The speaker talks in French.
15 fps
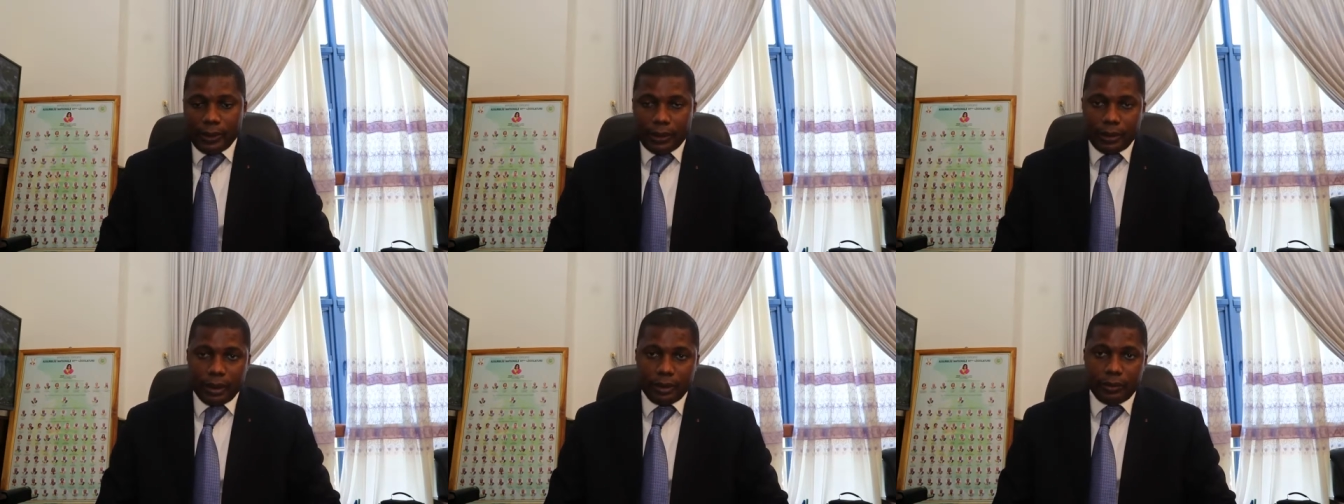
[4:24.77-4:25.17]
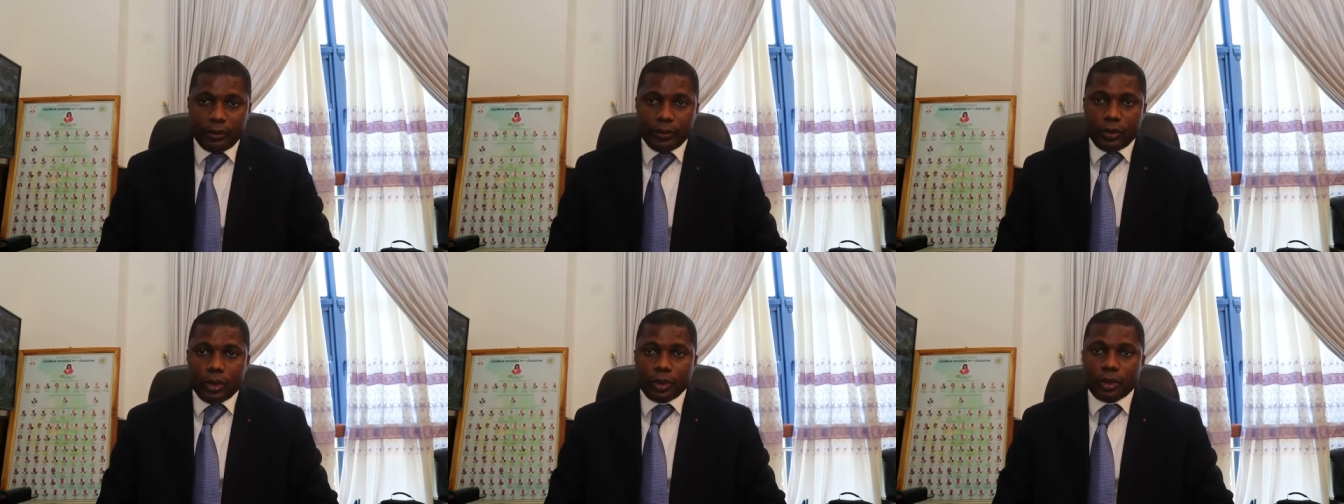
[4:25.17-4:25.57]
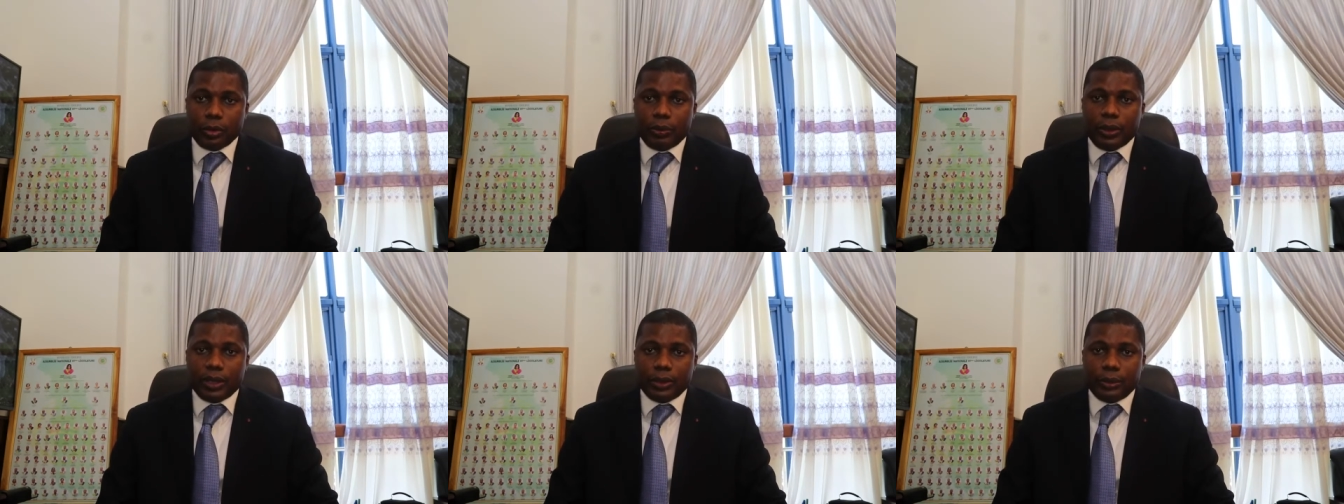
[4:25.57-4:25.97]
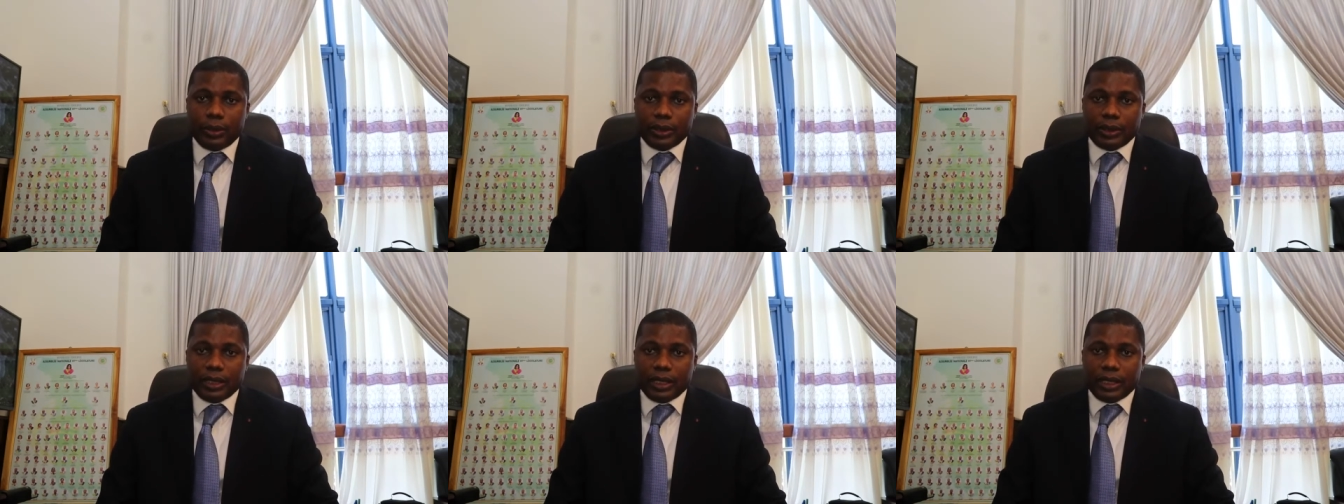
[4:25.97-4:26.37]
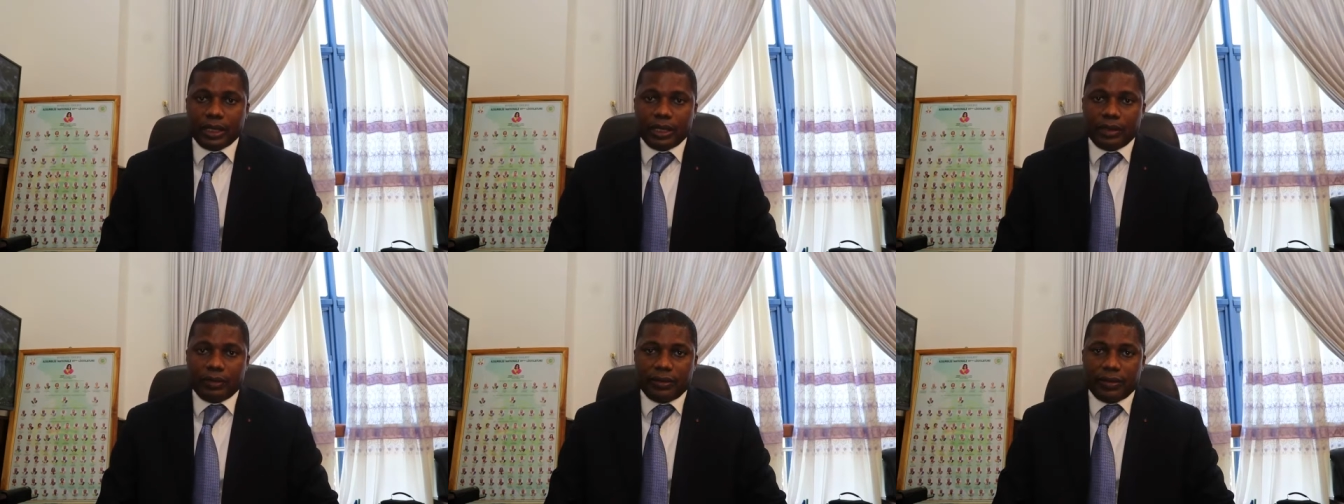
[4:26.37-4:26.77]
notre, groupe parlementaire
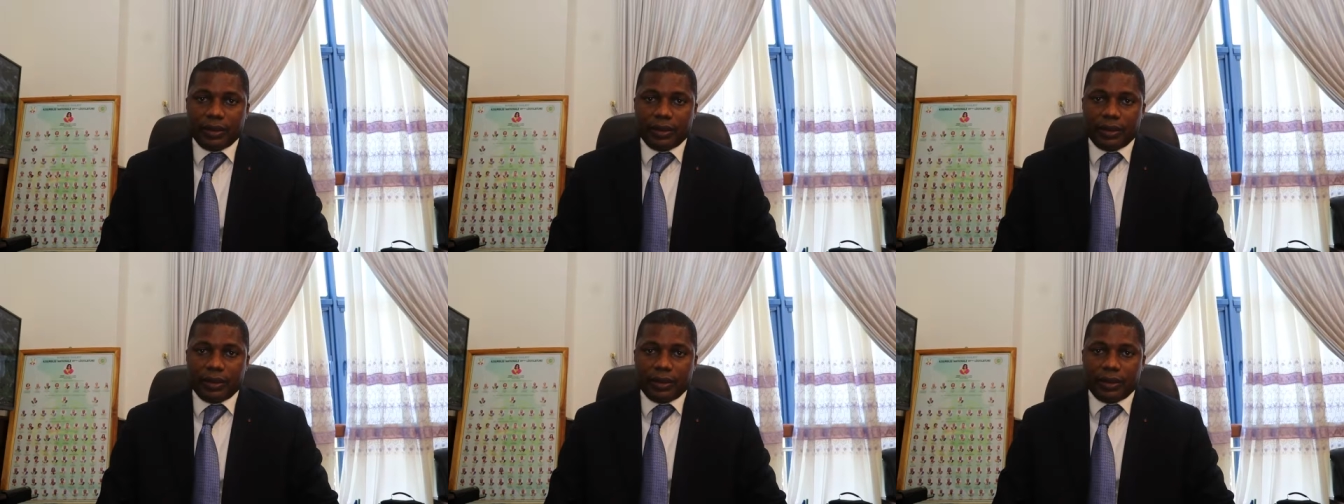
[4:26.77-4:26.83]
a,